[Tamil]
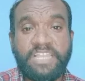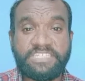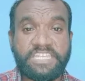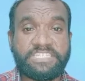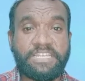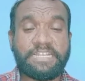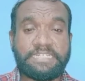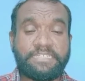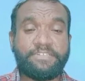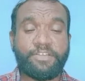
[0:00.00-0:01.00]
எஜுகேஷ்னல்
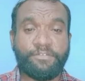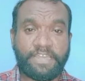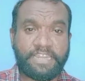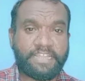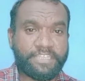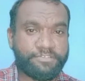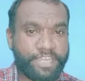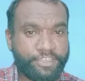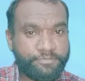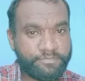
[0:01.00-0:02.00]
கண்டென்ட்டோடு வரேன் அது
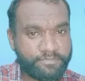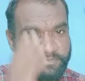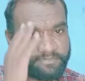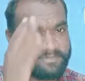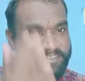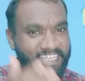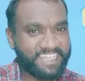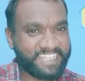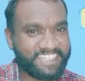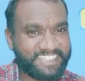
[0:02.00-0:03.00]
வரைக்கும்
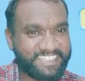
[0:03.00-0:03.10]
நன்றி